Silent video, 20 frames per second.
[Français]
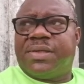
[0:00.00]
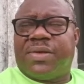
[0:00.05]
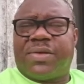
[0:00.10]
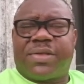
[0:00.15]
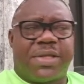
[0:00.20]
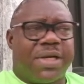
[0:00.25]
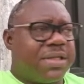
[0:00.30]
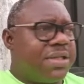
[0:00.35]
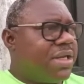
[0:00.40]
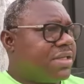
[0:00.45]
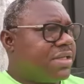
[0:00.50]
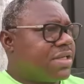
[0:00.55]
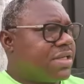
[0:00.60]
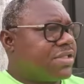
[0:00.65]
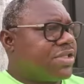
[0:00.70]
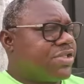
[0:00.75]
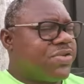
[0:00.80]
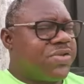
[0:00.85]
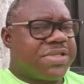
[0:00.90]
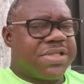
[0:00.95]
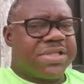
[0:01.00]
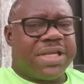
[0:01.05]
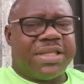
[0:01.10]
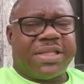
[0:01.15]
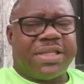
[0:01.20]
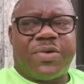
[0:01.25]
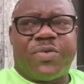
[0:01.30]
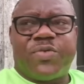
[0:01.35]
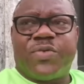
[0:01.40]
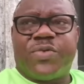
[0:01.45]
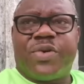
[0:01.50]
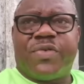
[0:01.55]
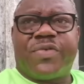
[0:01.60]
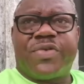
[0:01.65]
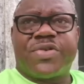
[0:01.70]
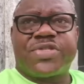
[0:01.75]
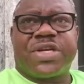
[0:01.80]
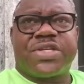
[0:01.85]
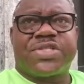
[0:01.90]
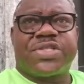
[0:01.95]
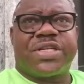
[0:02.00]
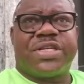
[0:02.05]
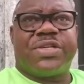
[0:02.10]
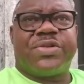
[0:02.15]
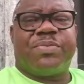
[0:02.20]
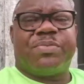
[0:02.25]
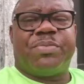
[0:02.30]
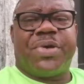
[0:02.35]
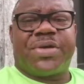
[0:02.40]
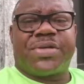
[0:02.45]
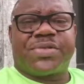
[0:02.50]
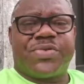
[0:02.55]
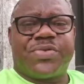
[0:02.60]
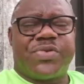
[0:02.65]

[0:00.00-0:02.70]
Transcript: le temps de la transition, c'est un temps où nous devons changer nos mœurs,